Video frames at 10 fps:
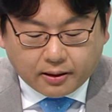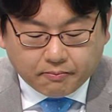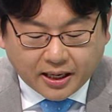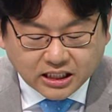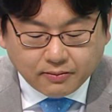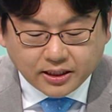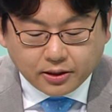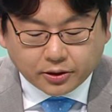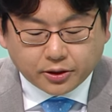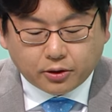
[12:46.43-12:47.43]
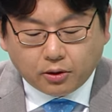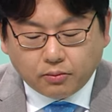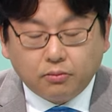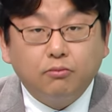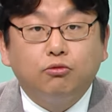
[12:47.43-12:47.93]
말씀하신
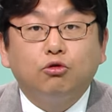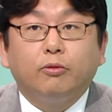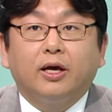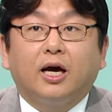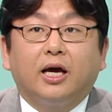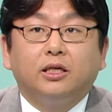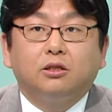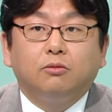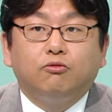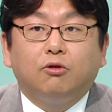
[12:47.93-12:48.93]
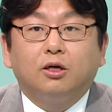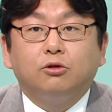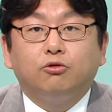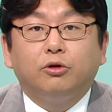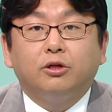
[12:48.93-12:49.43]
것처럼 무릎에 가해지는
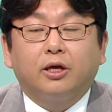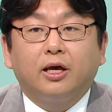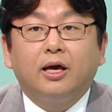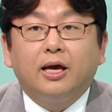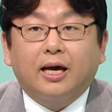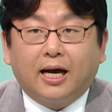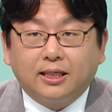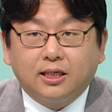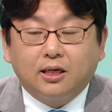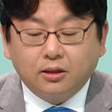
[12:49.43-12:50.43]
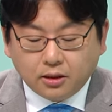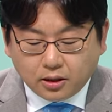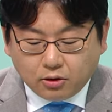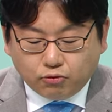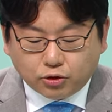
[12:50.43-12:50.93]
부하를 줄이는 게 가장
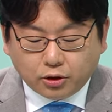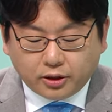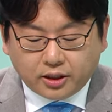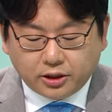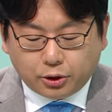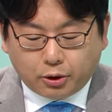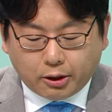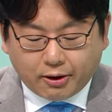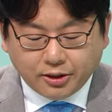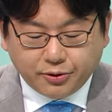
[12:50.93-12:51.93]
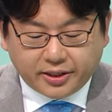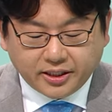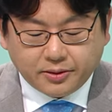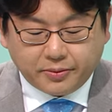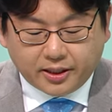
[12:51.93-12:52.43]
우선되는 치료라고 할 수
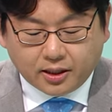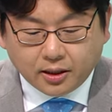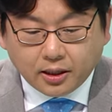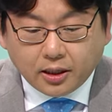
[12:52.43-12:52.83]
있겠습니다.